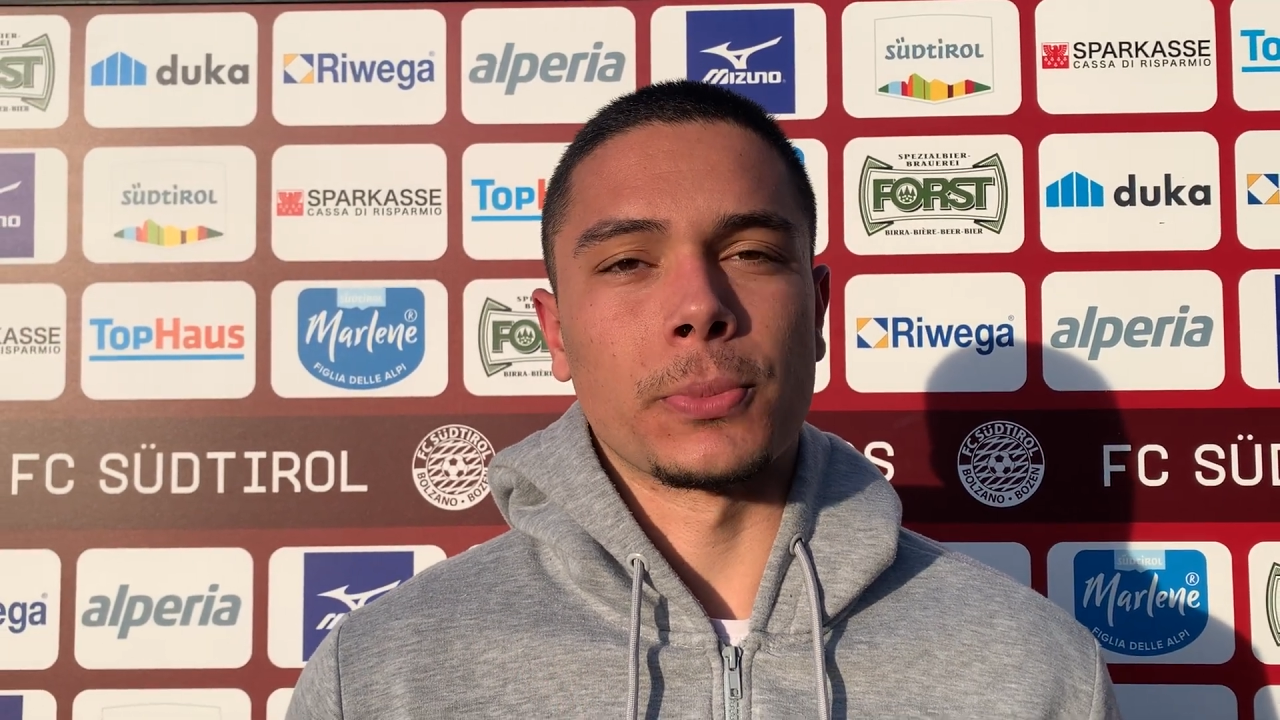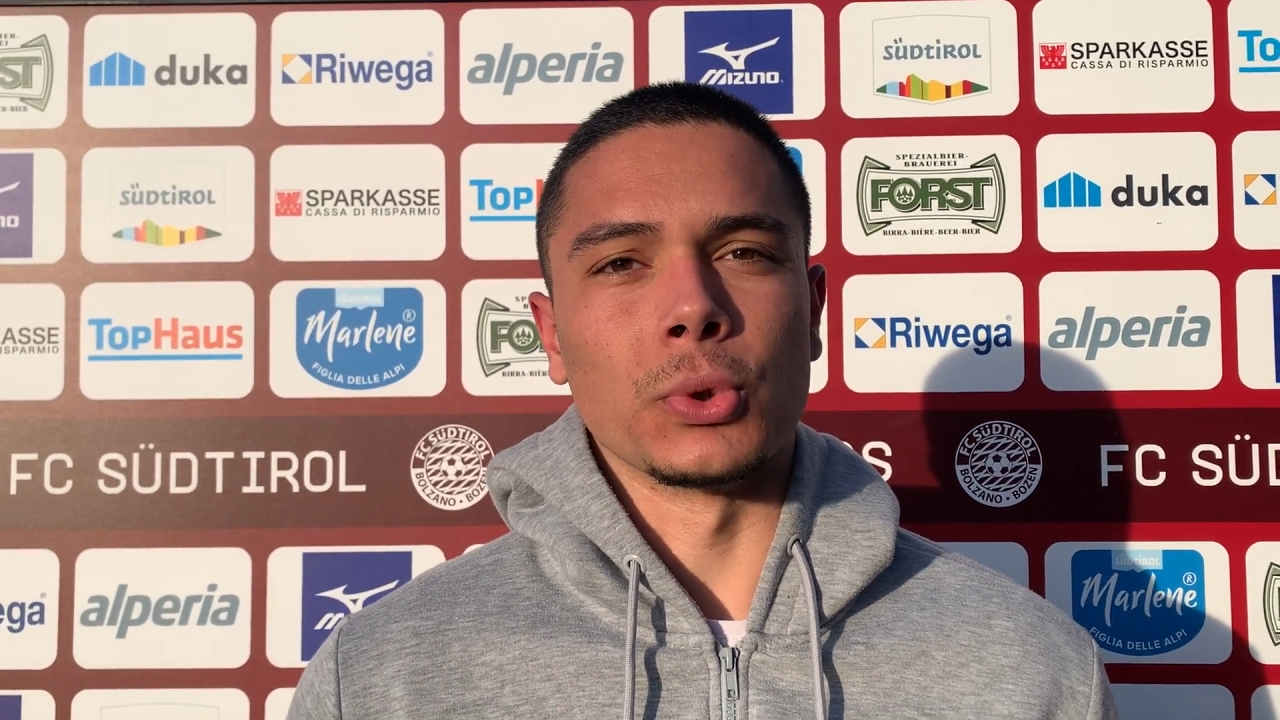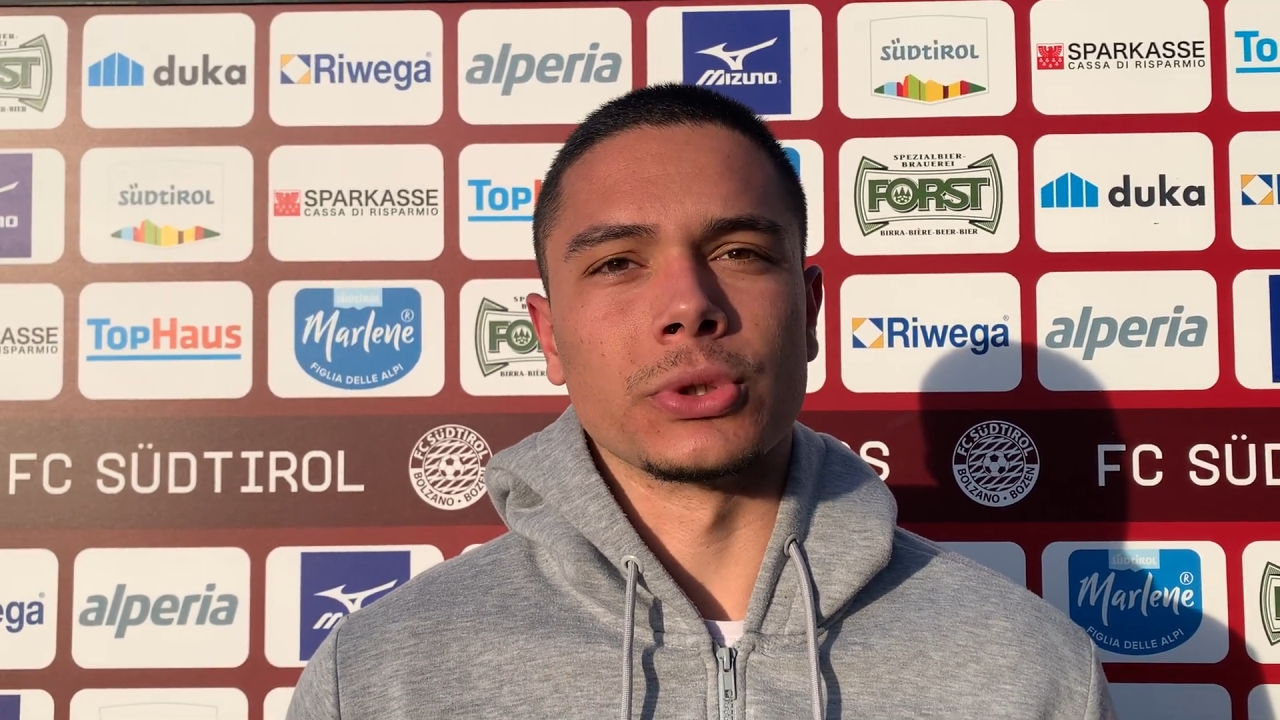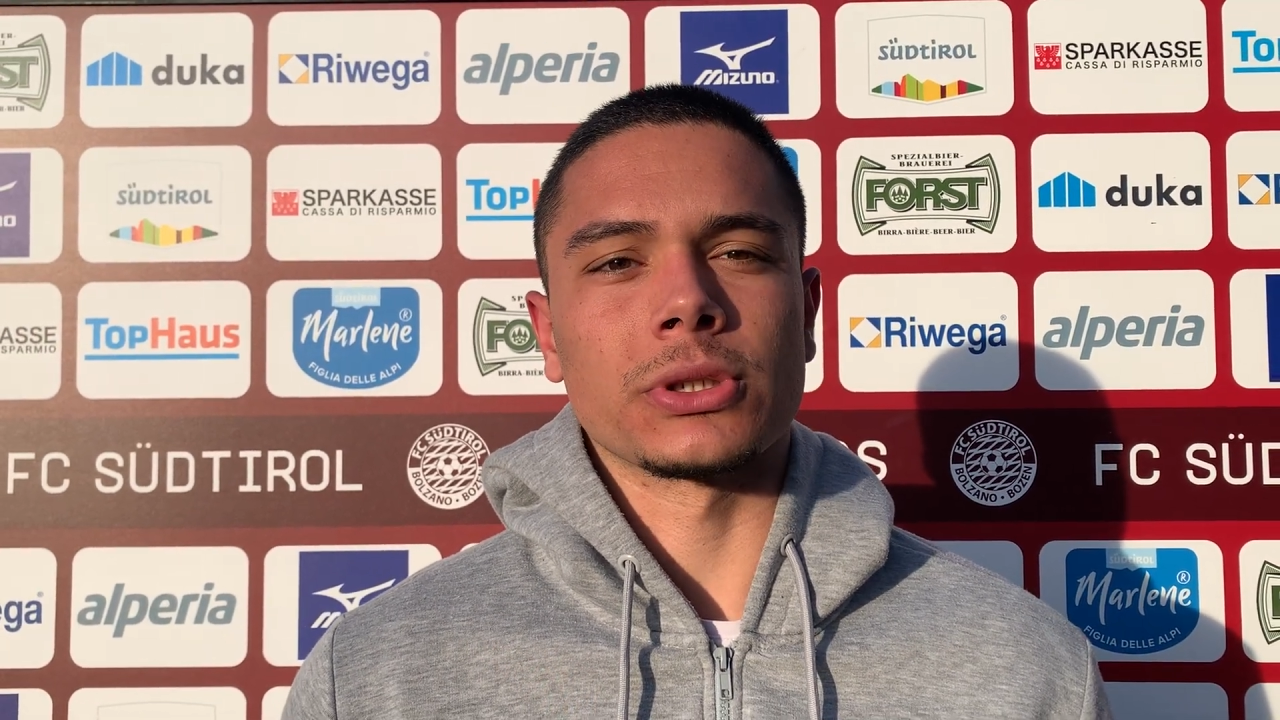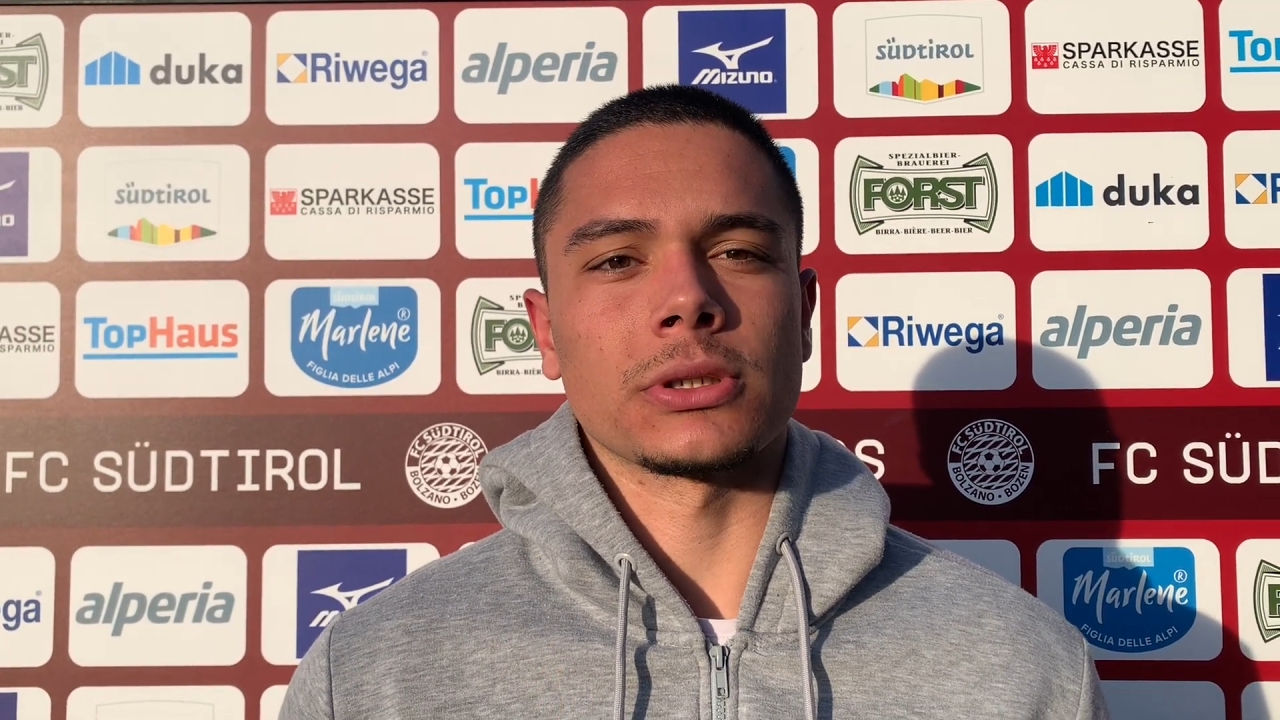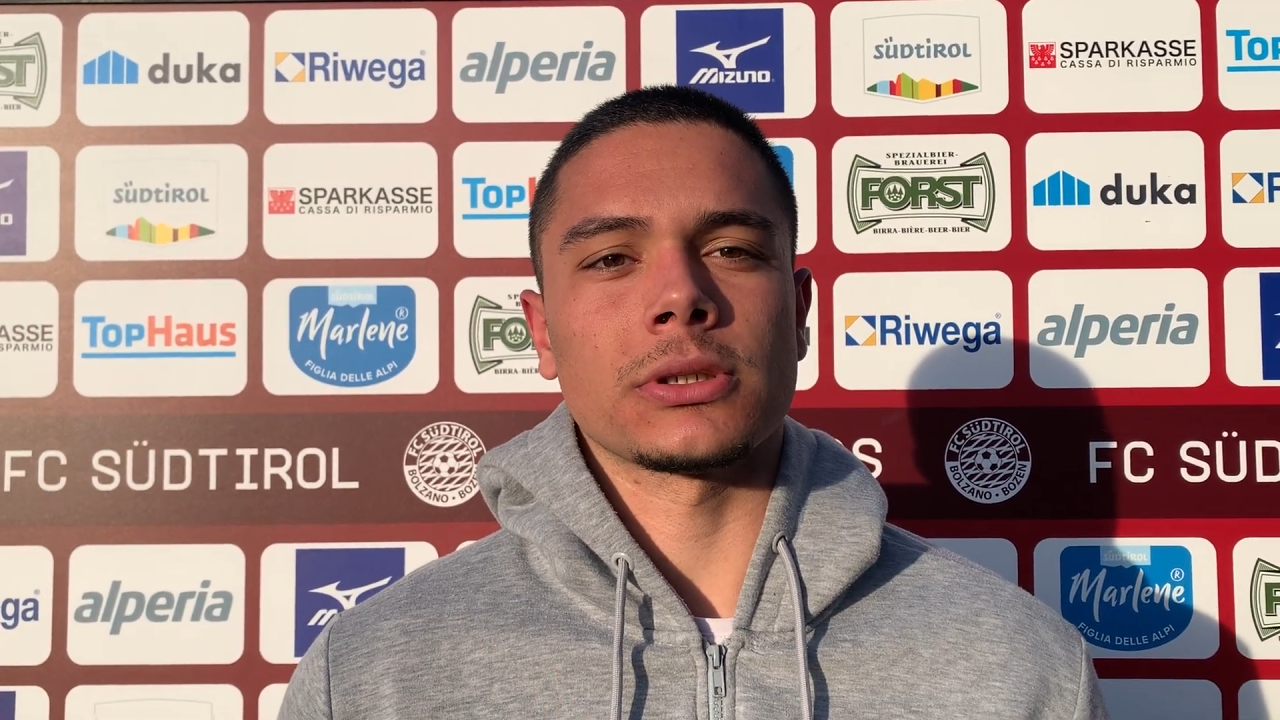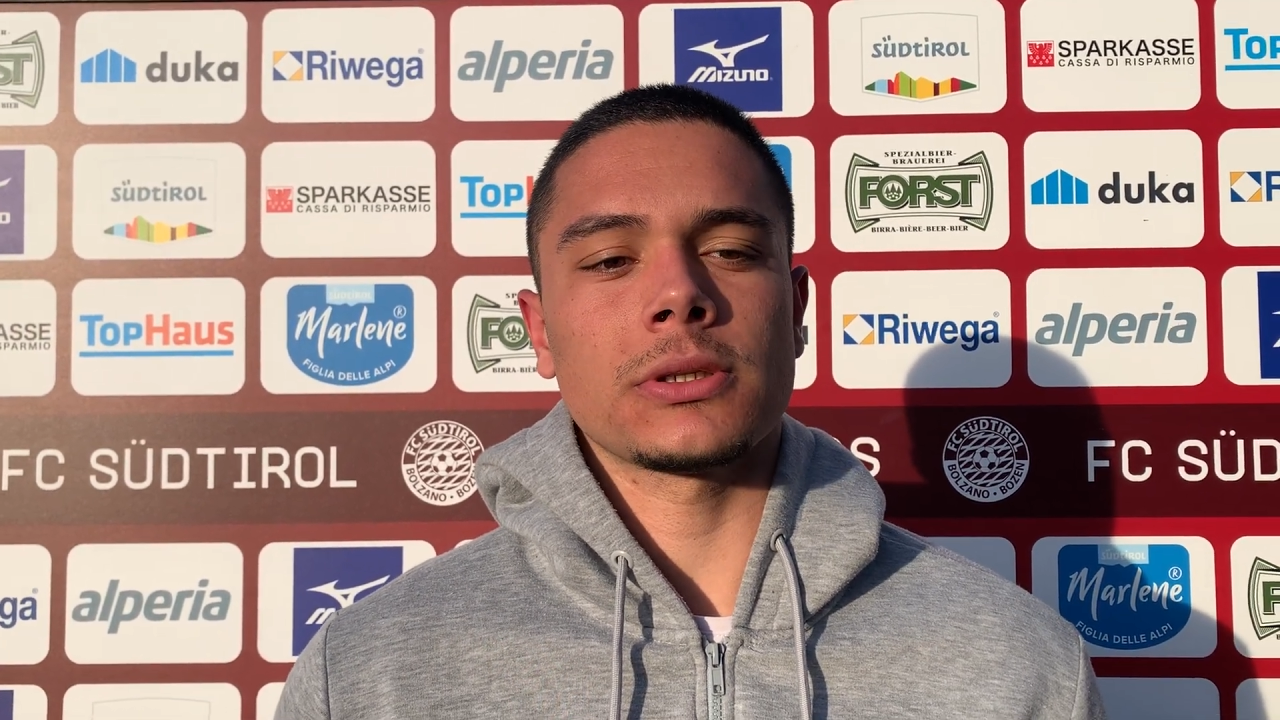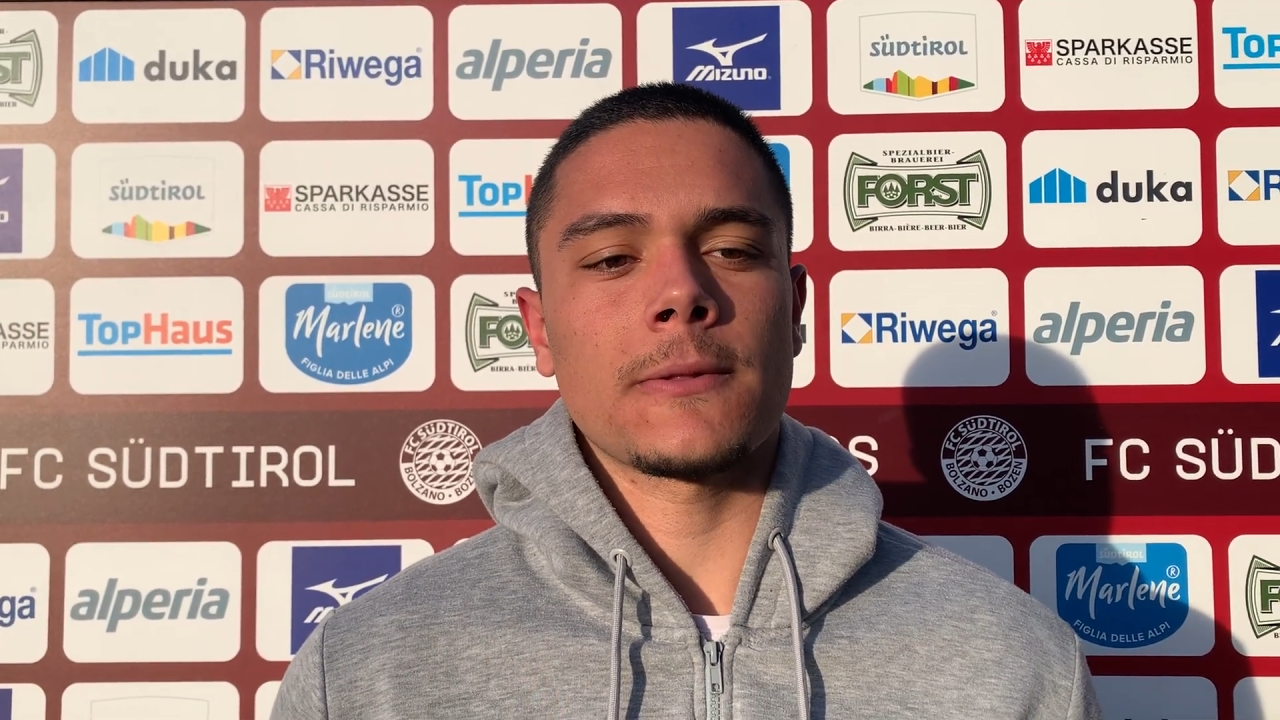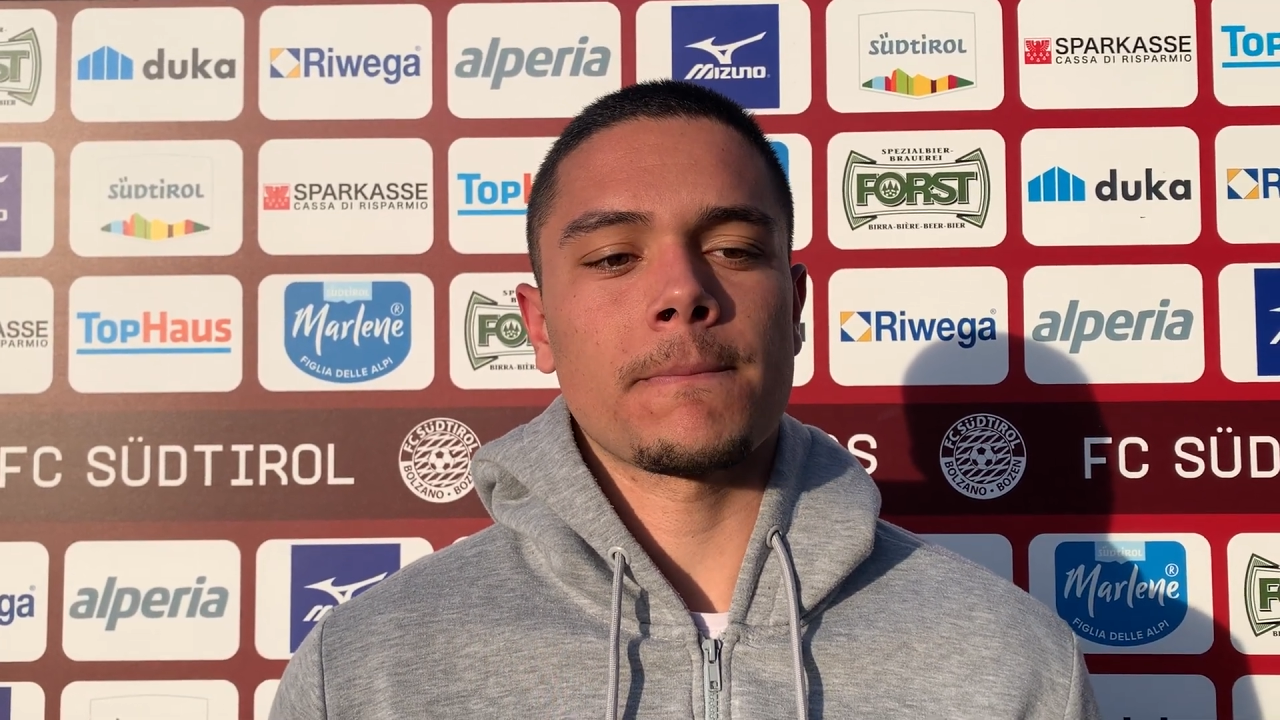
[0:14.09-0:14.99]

punto